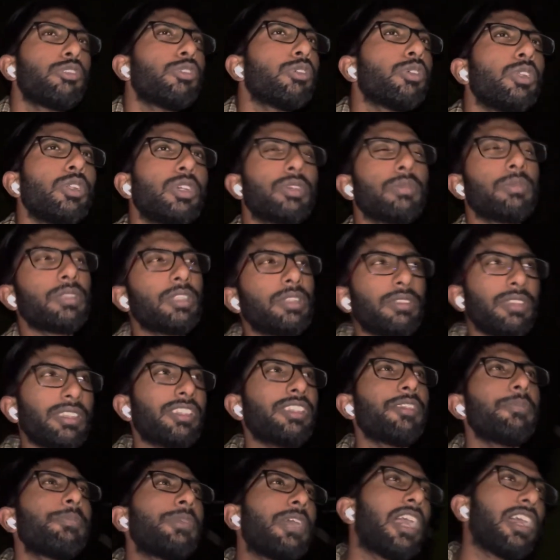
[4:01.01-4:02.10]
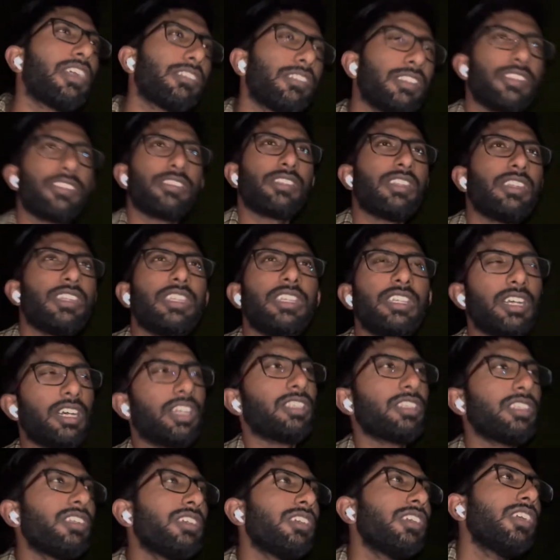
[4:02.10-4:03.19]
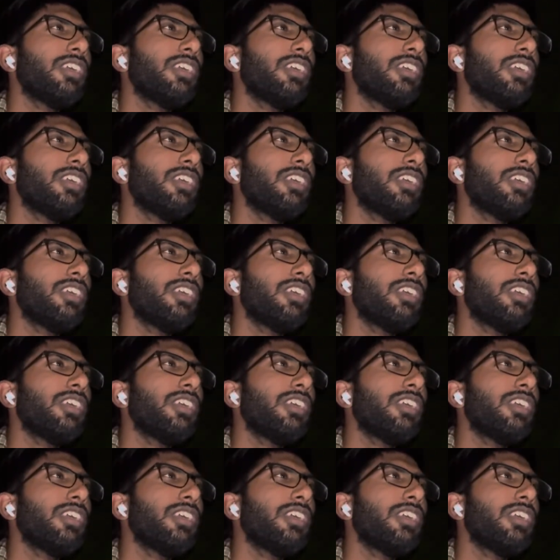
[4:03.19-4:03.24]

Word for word: जो लोग मतलब ऐसे प्याज लहसन नहीं खाते